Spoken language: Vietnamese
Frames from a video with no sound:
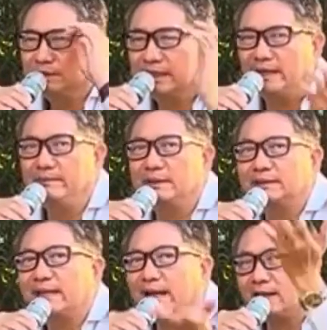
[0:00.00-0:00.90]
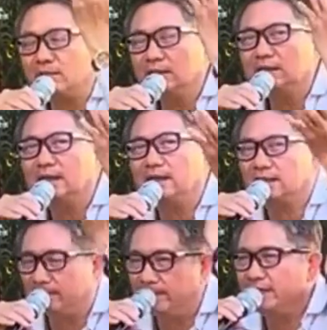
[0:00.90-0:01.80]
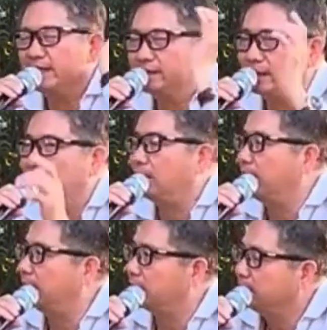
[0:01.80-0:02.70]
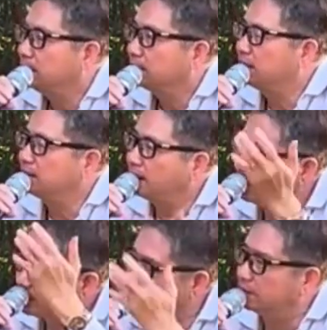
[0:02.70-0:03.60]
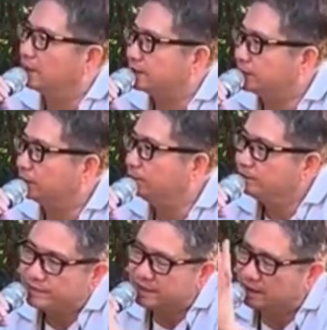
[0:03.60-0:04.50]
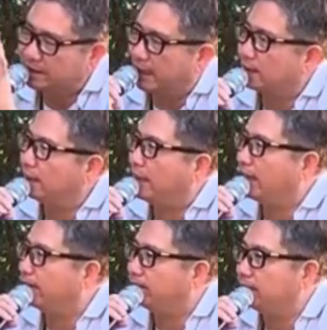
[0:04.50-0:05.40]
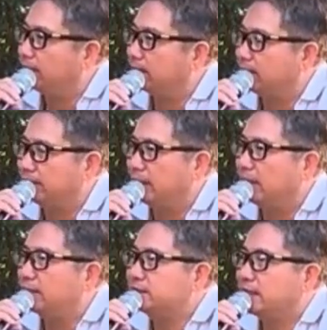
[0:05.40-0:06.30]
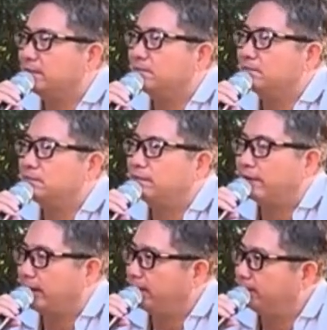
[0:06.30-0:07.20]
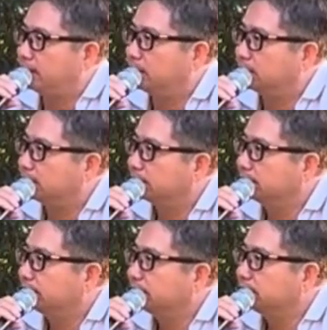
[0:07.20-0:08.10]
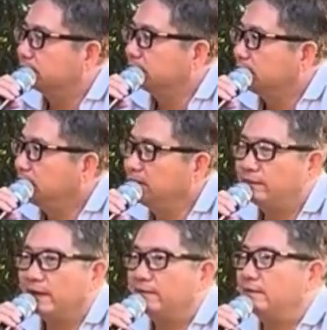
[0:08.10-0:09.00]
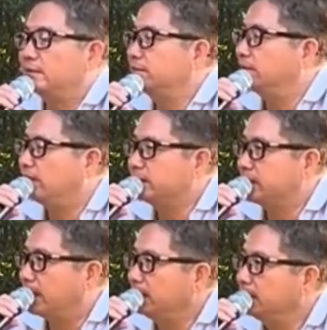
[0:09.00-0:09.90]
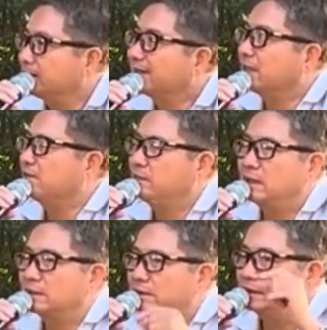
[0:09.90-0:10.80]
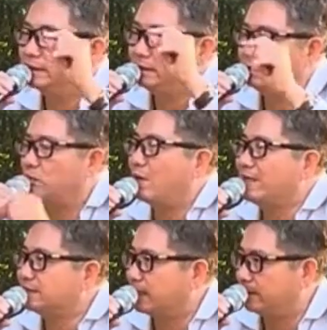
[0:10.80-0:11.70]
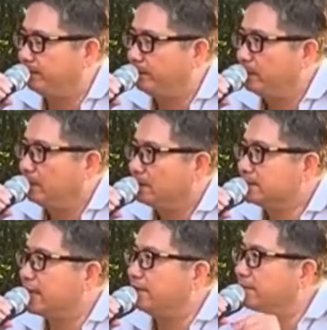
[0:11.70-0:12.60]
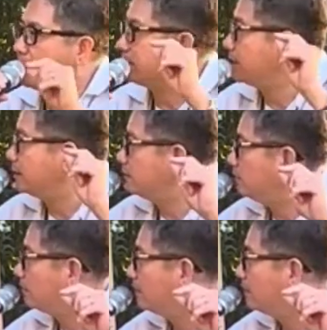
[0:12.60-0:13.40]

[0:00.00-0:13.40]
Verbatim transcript: để mình tăng công đức lên rồi mình về chỉnh lâu hơn cứ lên xuống lên xuống chứ chẳng có ai mà nói là ở chỉnh forever nếu forever sư phụ ở chỉnh tại sư phụ là người được quá sanh cha mẹ sanh sư phụ